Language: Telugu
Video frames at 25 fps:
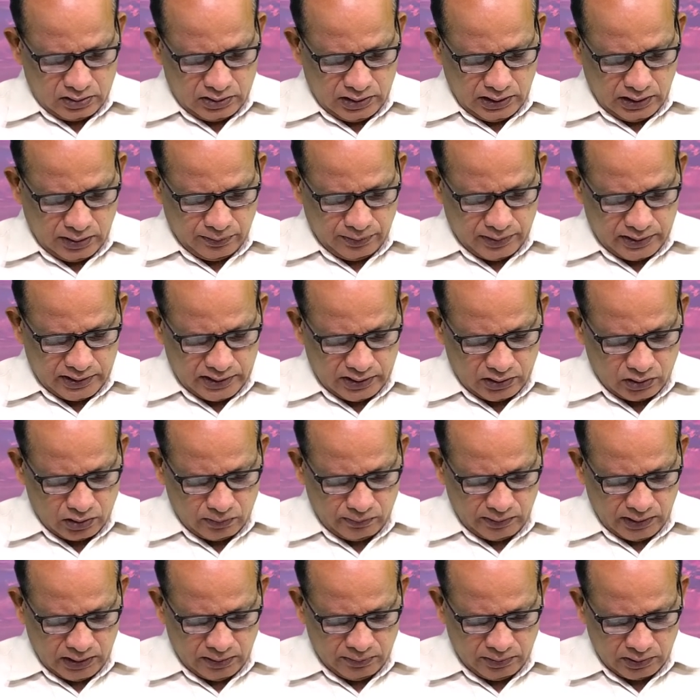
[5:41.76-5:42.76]
దేవుని అందు
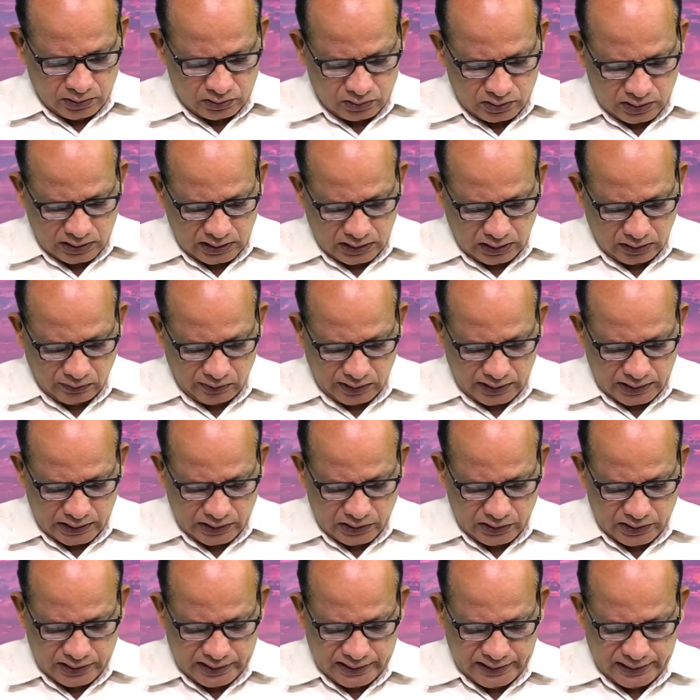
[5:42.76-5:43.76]
భయభక్తులు
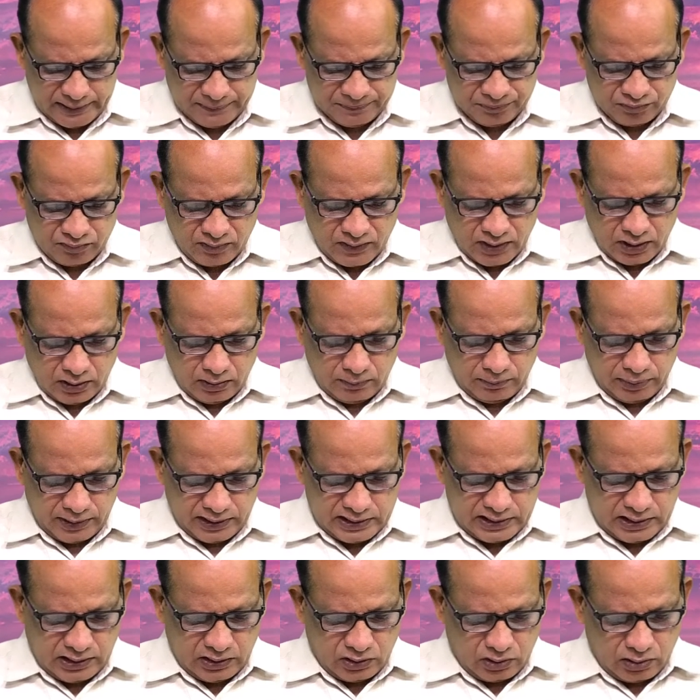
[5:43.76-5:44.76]
గలవాడయుండి
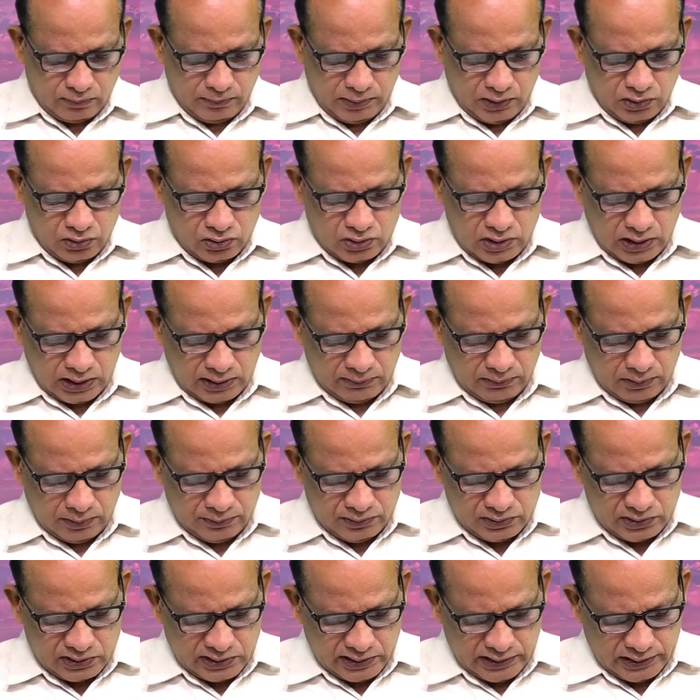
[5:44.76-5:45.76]
ప్రజలకు బహు
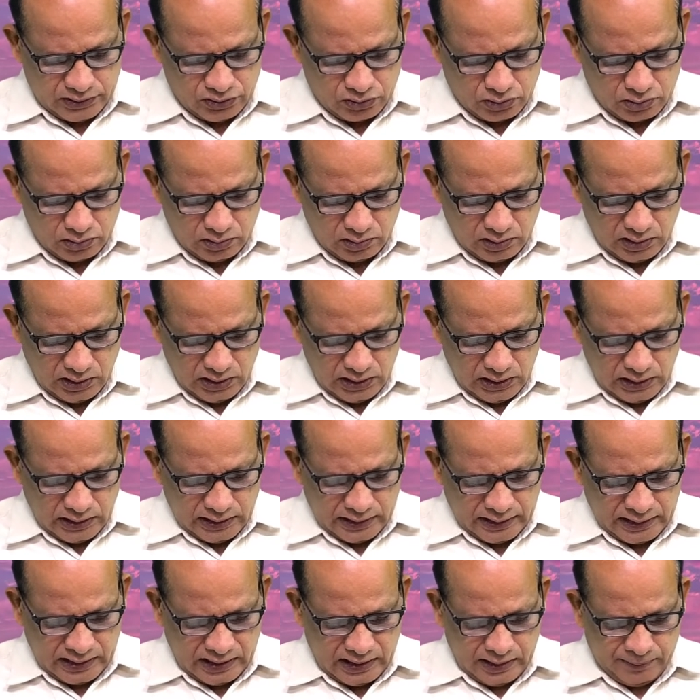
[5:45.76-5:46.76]
ధర్మము చేయొచ్చు
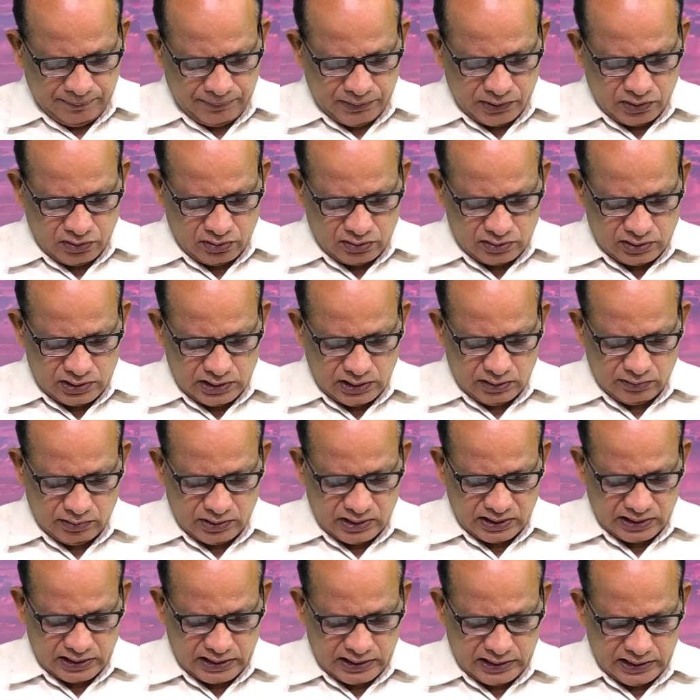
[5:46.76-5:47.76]
ఎల్లప్పుడూ
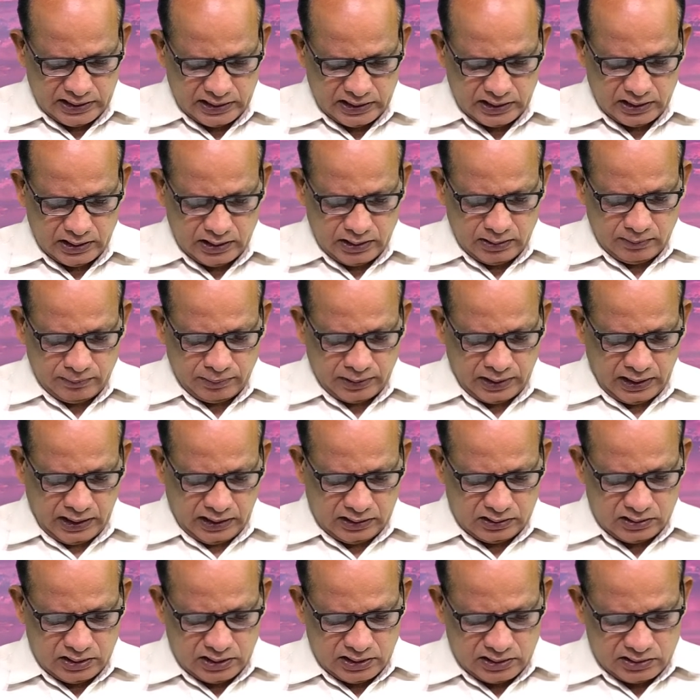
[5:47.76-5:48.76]
దేవునికి
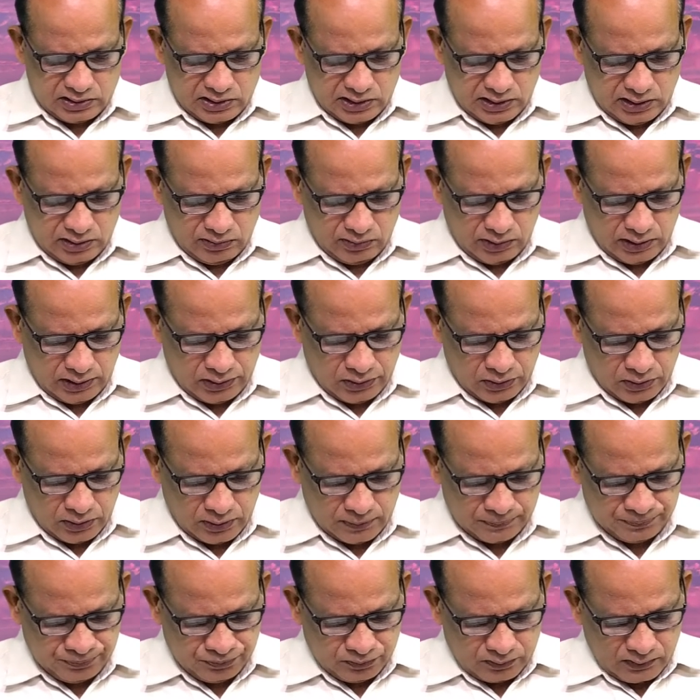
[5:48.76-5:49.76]
ప్రార్థన చేయవాడు
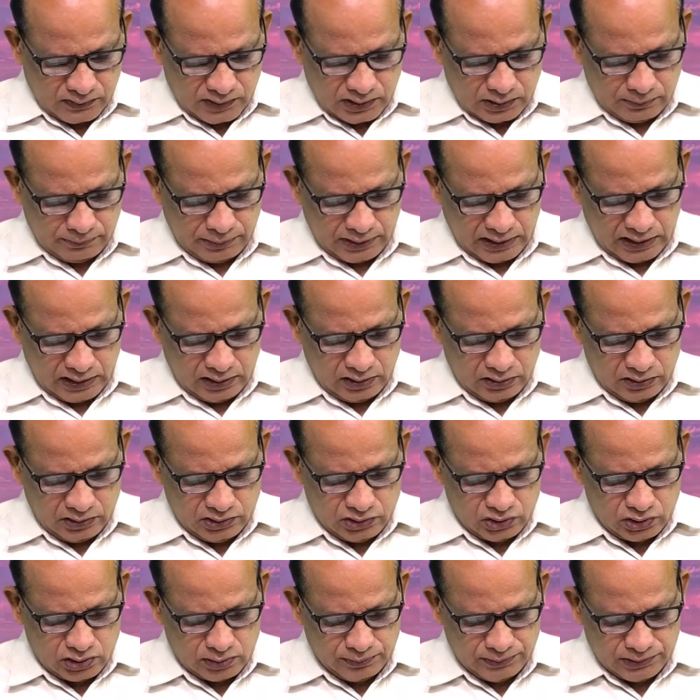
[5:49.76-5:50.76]
పగలు
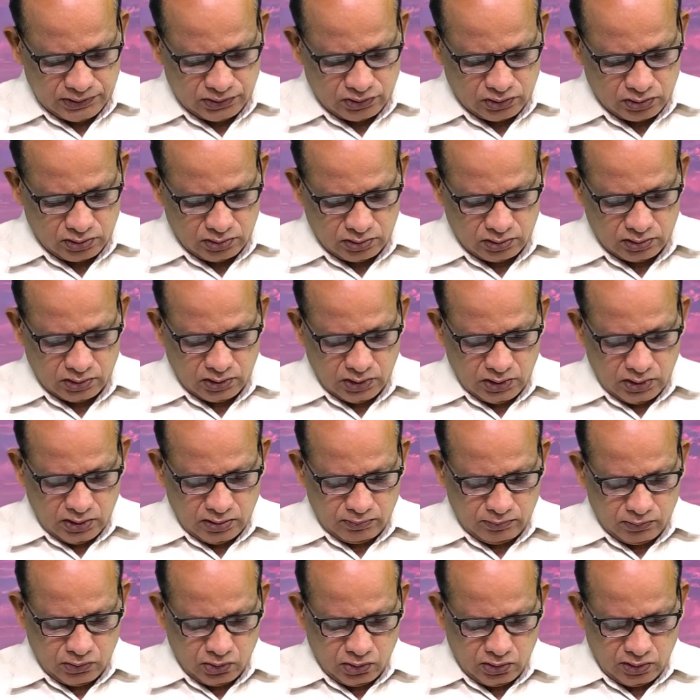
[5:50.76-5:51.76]
ఇంచుమించు
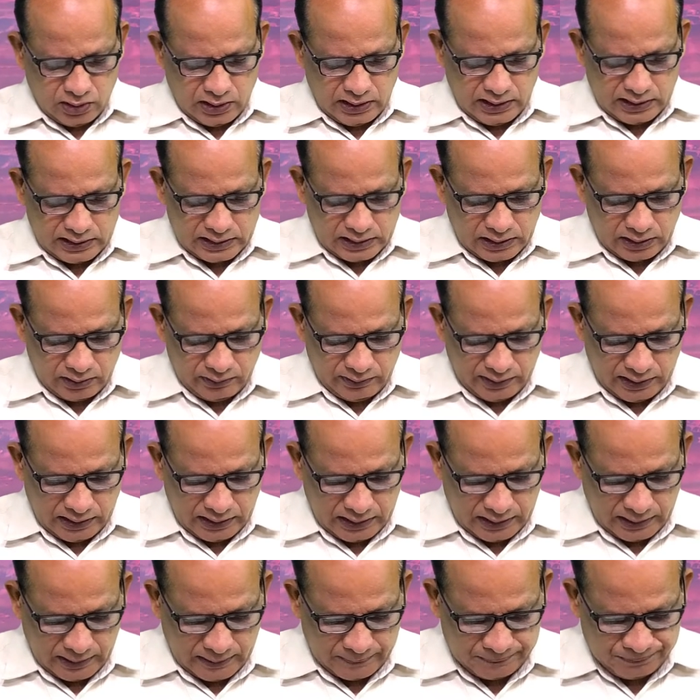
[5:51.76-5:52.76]
మూడు గంటల వేళ